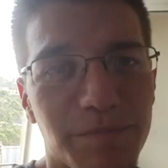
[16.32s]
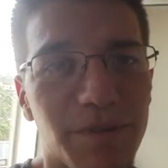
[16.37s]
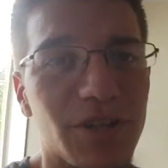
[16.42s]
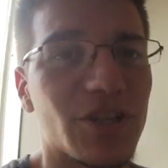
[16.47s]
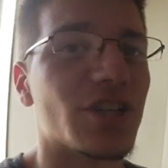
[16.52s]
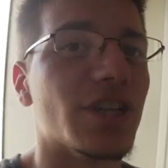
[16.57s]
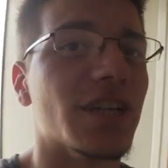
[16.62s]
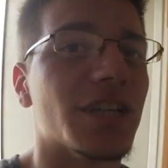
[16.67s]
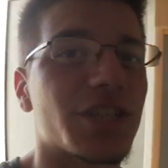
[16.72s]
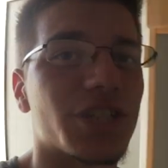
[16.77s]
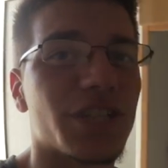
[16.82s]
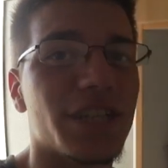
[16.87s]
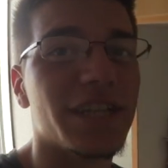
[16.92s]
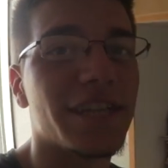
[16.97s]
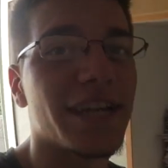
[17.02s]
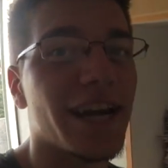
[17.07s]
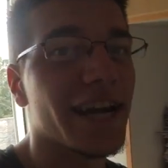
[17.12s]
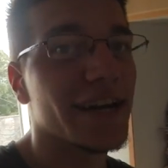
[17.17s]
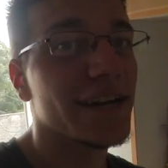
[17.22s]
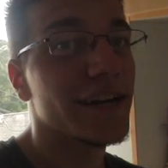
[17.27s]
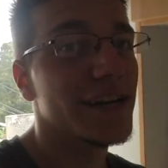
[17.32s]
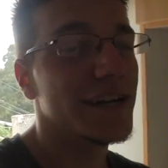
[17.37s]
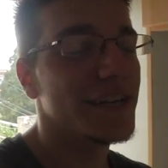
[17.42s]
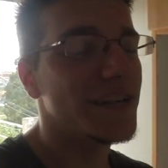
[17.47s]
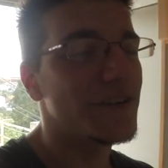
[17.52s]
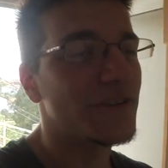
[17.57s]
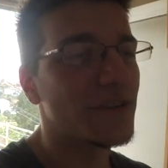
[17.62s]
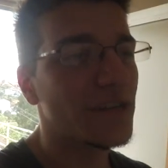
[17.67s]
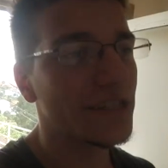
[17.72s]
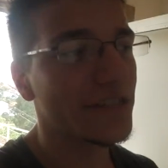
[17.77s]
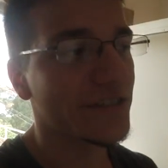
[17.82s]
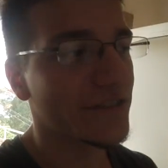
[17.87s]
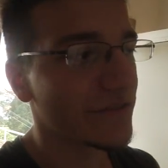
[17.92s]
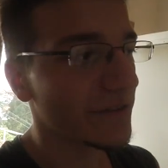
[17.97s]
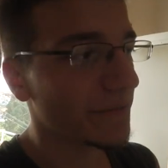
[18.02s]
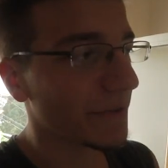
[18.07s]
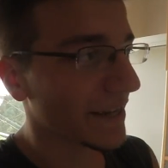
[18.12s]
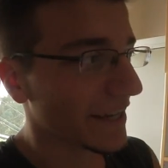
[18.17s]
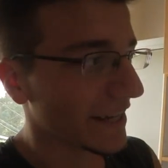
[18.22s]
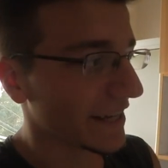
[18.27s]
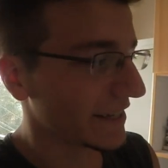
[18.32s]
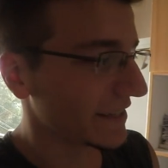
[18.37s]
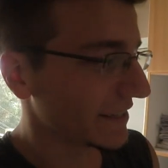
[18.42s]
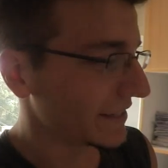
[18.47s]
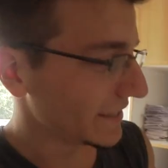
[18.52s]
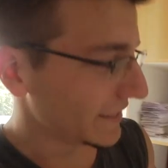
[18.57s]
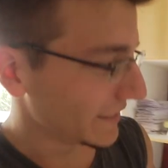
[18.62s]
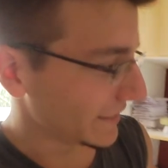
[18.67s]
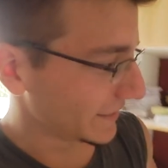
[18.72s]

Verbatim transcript: Special ansteht, aka der Drunken Stream Again.